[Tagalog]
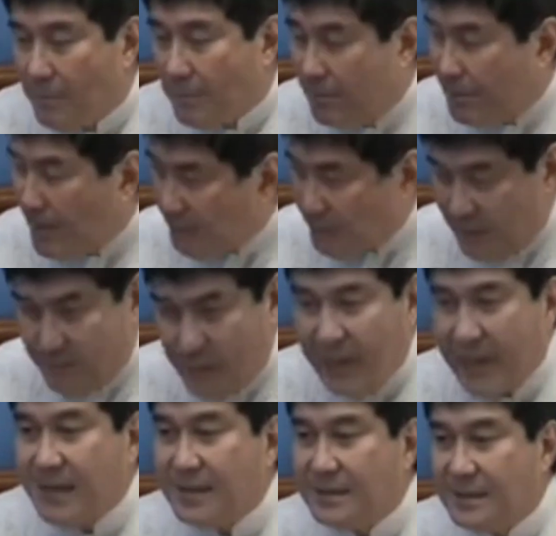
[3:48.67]

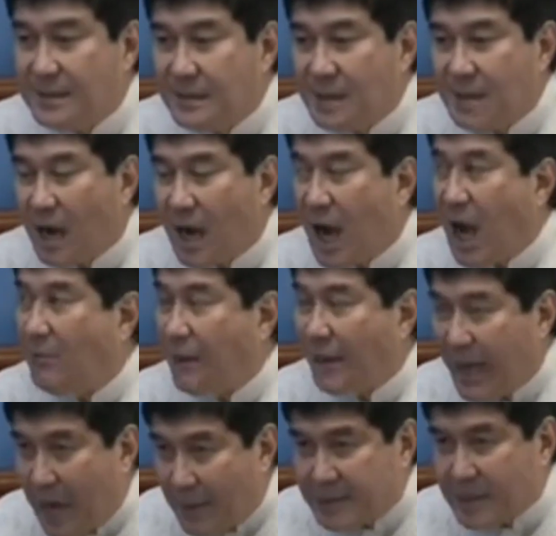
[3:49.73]
nabibili ang
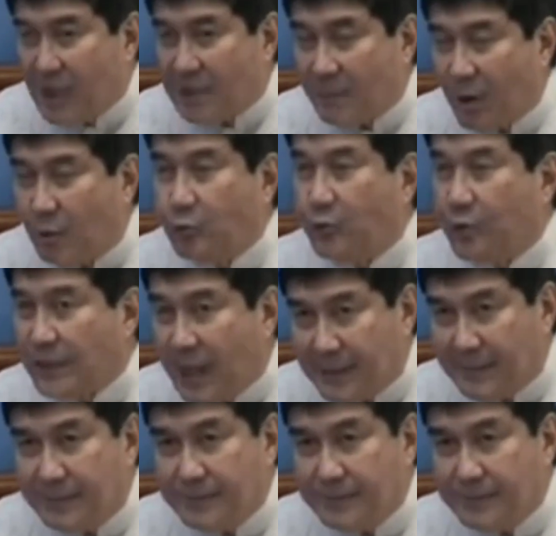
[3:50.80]
marami sa ating mga otoridad.